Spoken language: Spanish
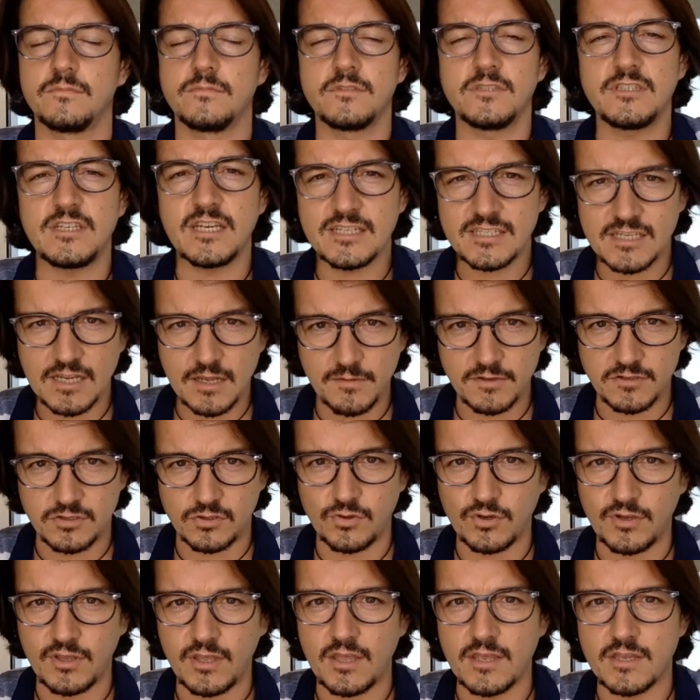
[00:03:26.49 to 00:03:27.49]
Ya sabes
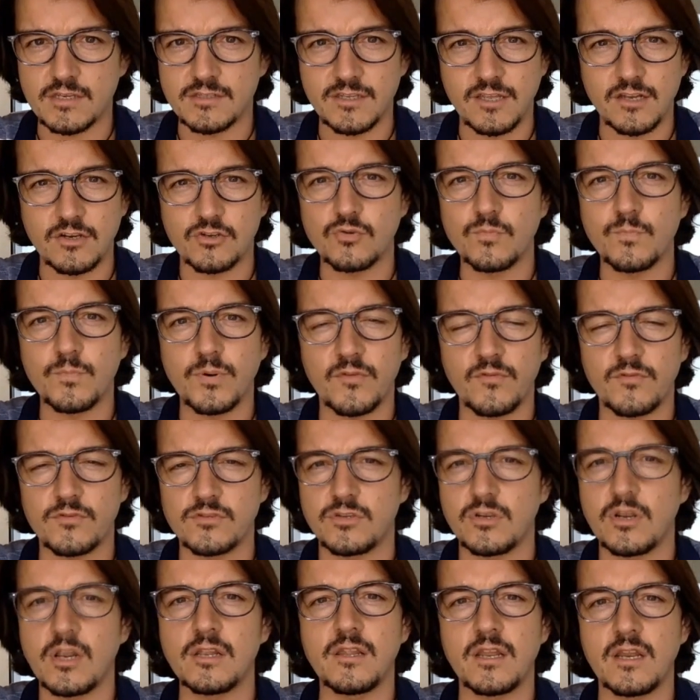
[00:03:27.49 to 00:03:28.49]
lo que es, si eres un
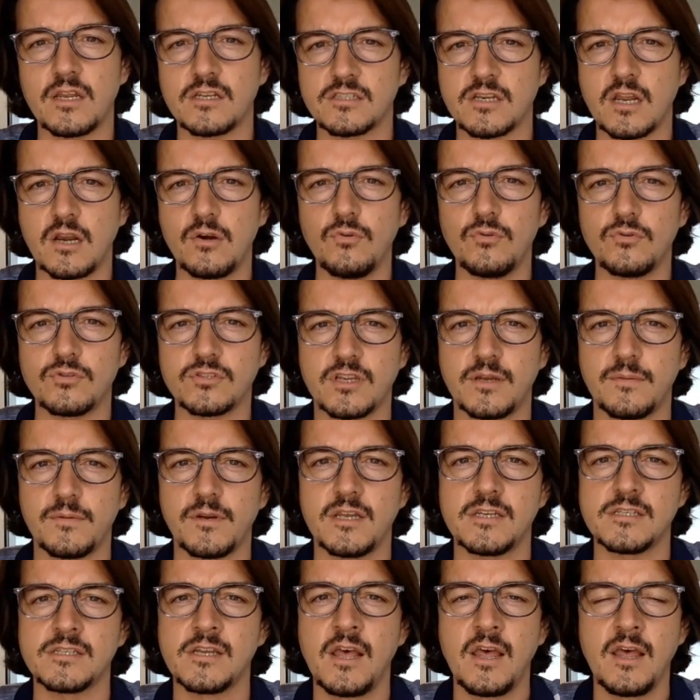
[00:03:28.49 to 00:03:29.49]
profesional de la salud
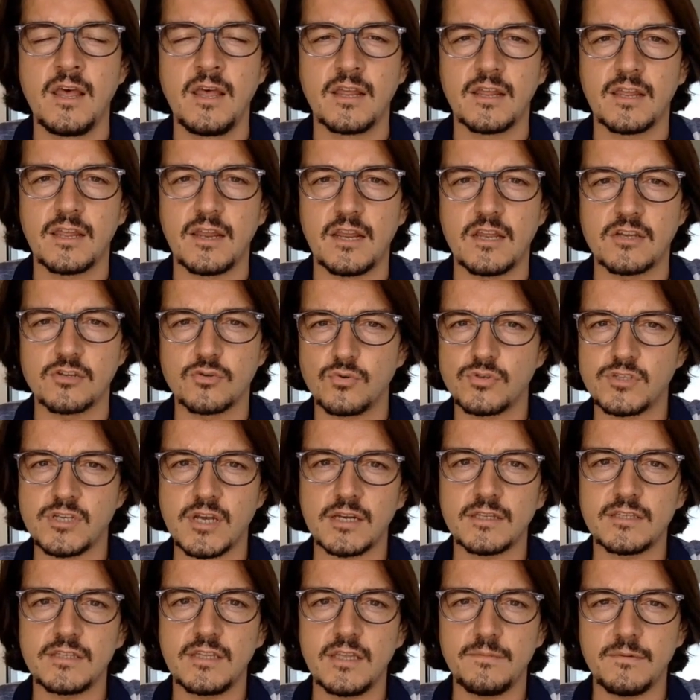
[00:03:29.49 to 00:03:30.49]
sabrás que la
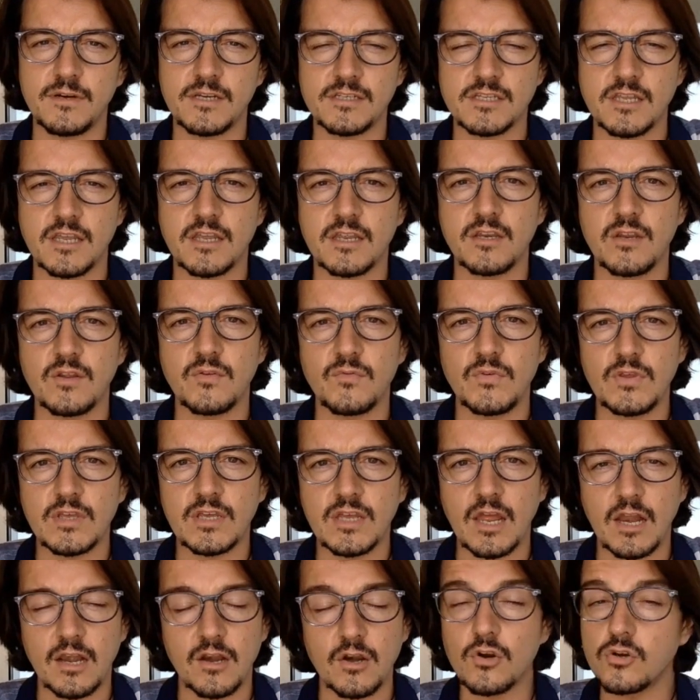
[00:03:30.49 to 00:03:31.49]
escucha activa
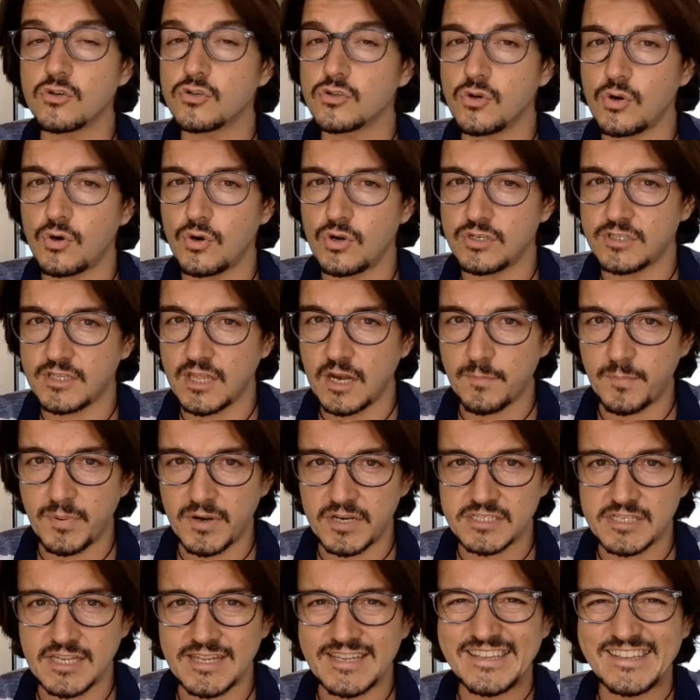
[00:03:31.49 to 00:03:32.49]
significa no solo estar
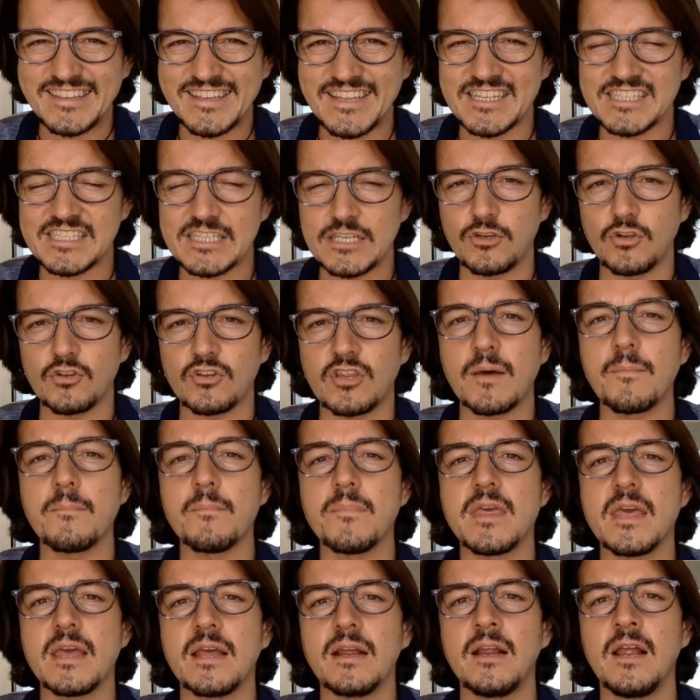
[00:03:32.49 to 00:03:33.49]
presente, sino
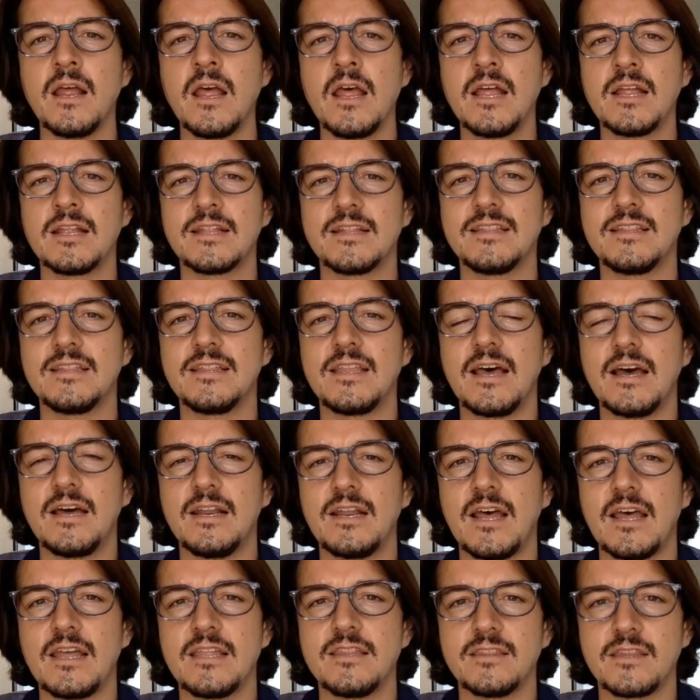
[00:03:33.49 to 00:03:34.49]
también
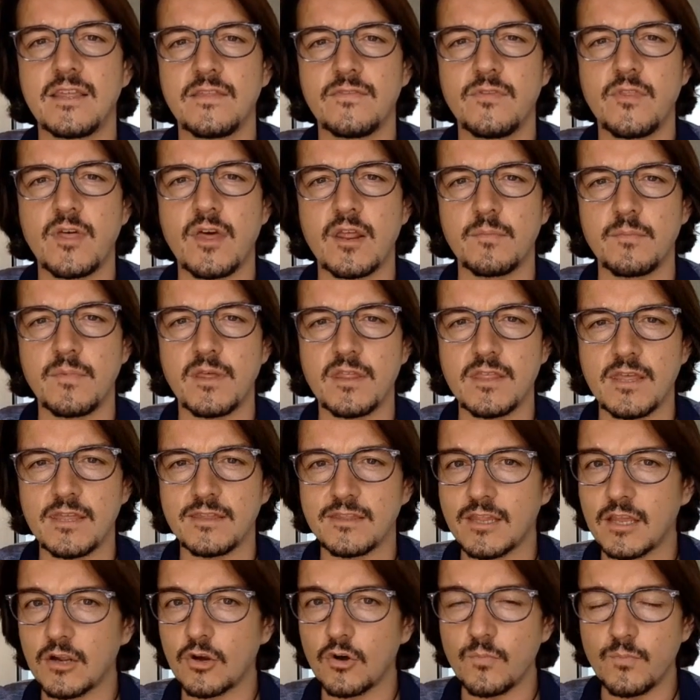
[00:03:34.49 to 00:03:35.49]
dar a entender
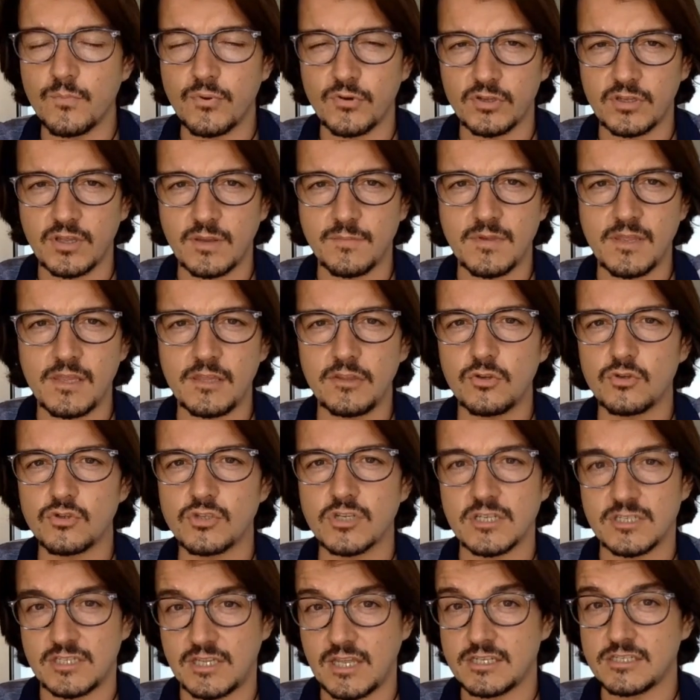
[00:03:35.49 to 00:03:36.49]
mediante comportamientos
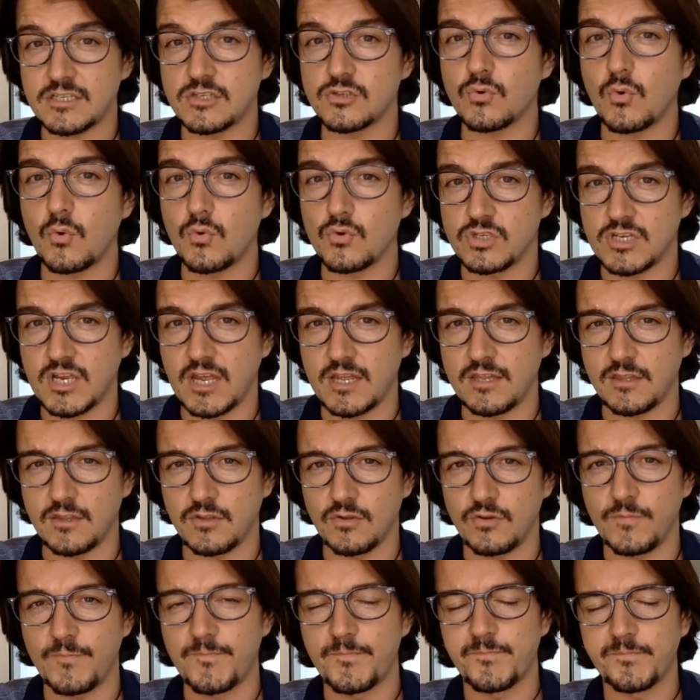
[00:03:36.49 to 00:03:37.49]
que estás
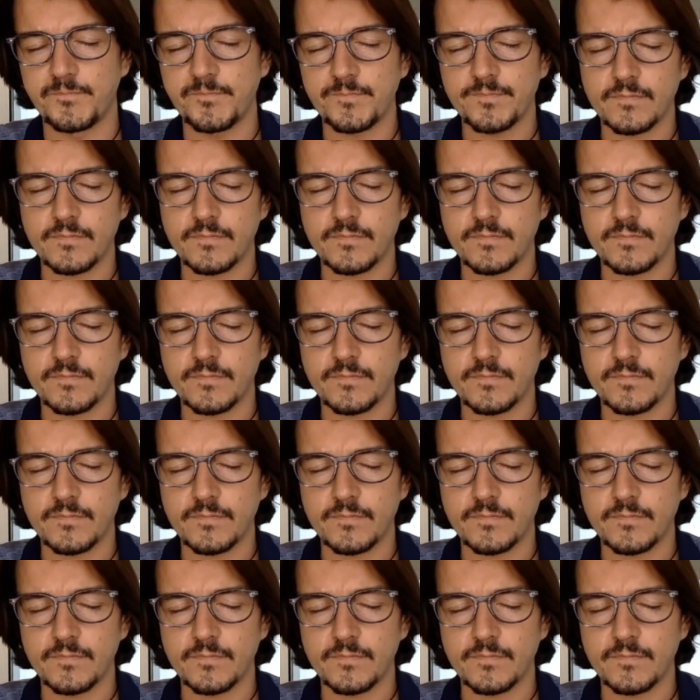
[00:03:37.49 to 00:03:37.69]
escuchando.